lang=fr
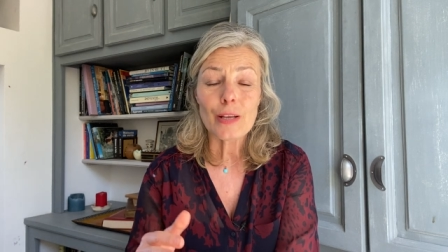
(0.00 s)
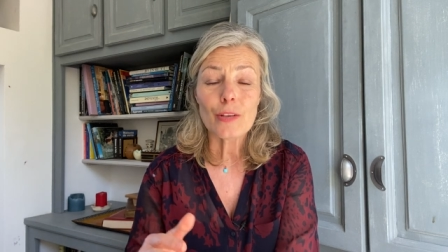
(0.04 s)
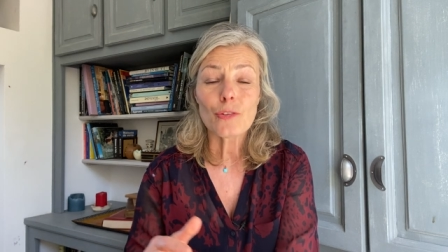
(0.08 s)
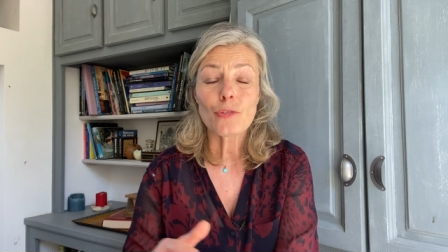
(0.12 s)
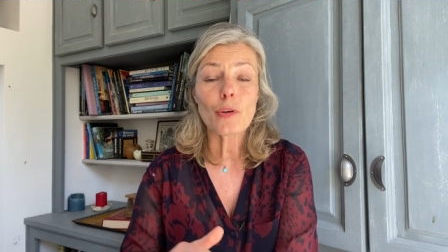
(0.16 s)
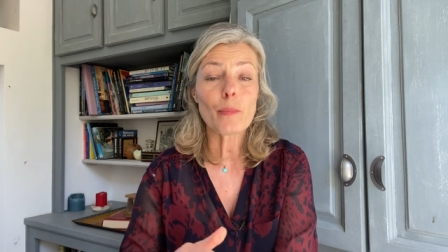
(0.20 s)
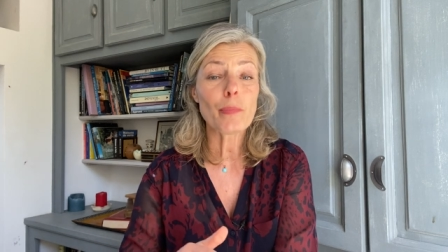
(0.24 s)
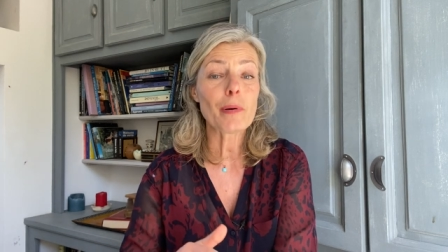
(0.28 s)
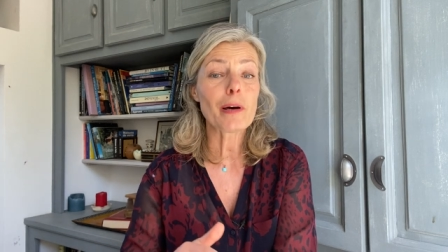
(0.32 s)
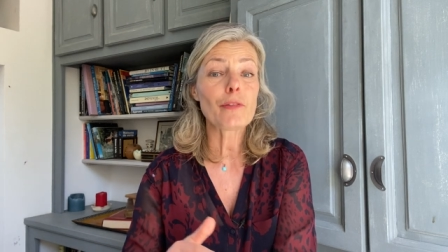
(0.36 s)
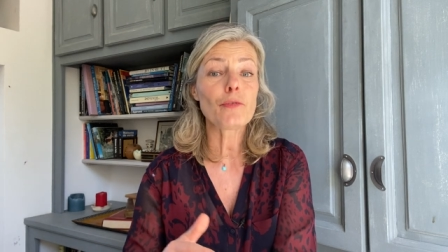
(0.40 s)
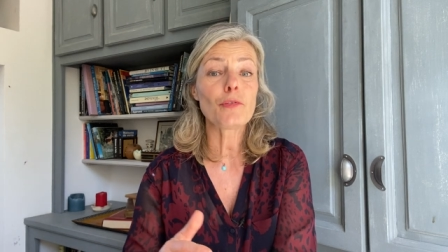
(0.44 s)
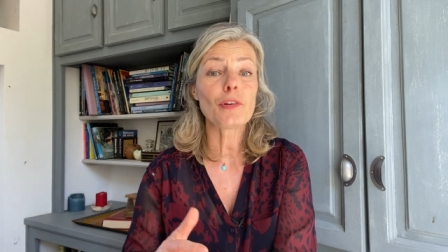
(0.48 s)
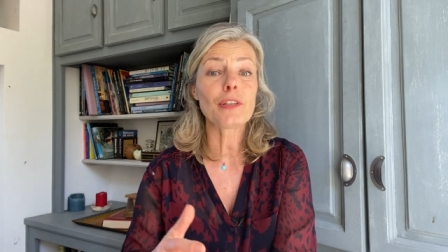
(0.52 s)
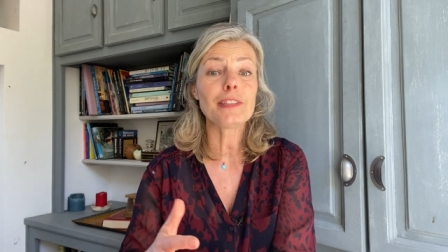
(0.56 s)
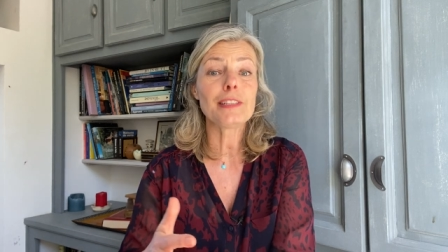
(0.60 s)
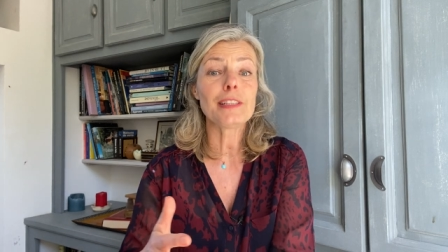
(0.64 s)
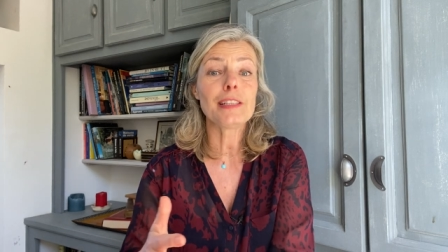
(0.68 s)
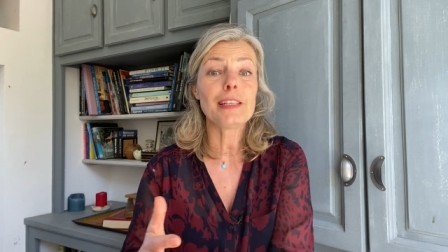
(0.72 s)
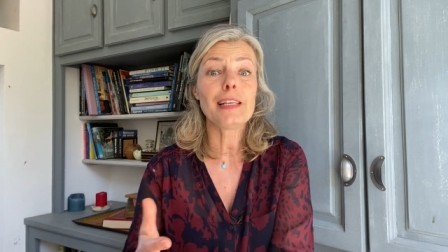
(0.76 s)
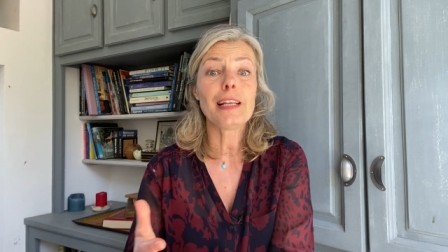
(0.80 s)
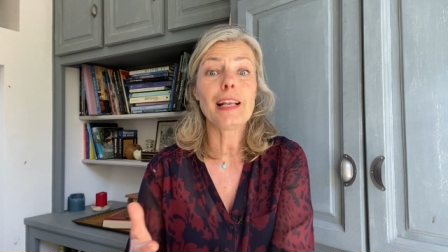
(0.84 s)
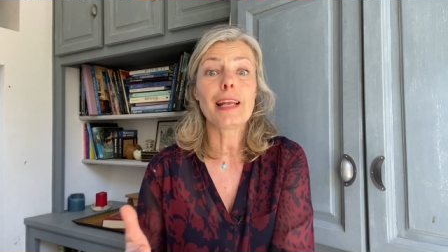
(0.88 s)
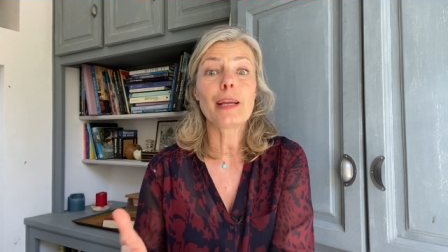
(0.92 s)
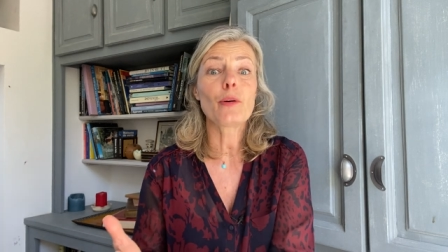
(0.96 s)
soit parfois
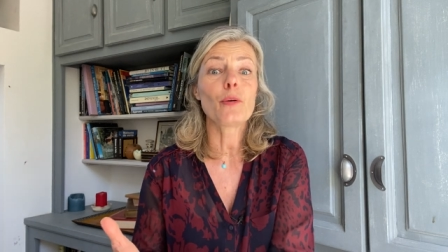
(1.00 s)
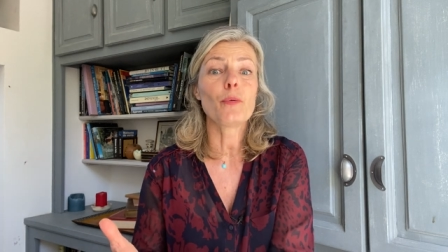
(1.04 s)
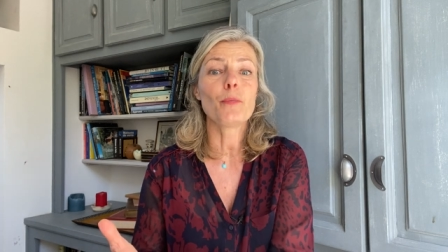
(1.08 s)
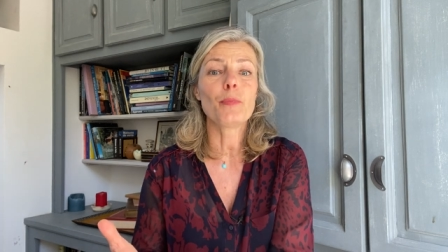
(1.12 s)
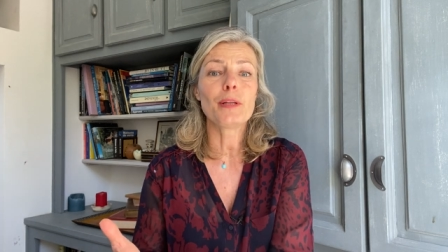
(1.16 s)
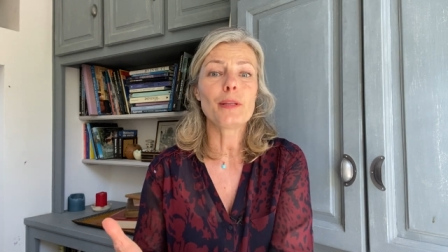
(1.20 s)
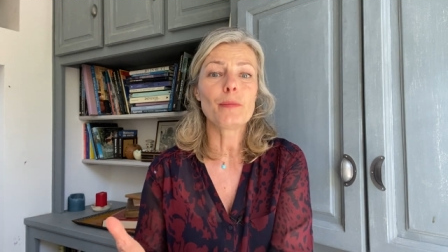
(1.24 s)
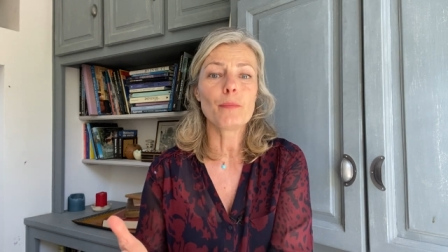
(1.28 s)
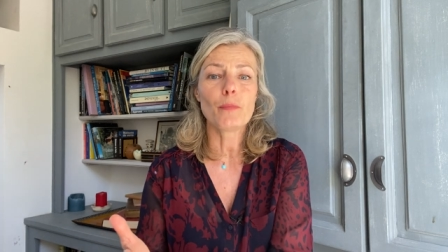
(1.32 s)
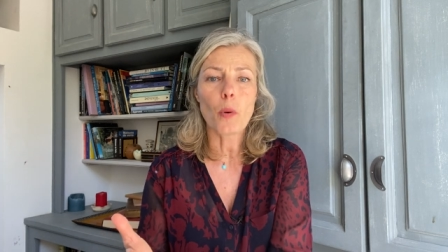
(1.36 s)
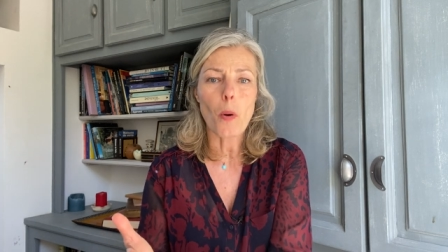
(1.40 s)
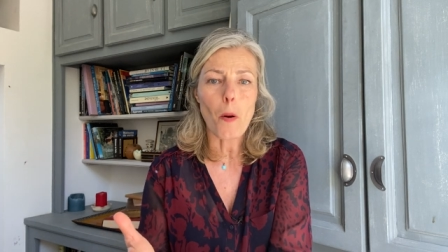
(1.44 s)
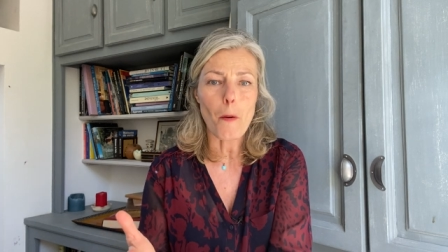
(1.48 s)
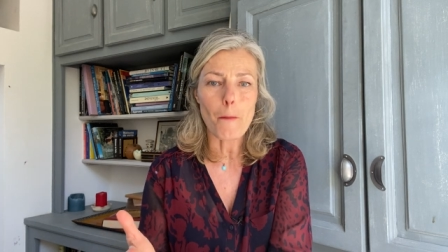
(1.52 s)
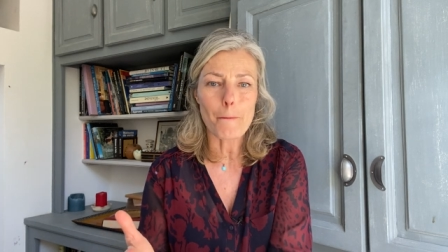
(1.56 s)
il est complètement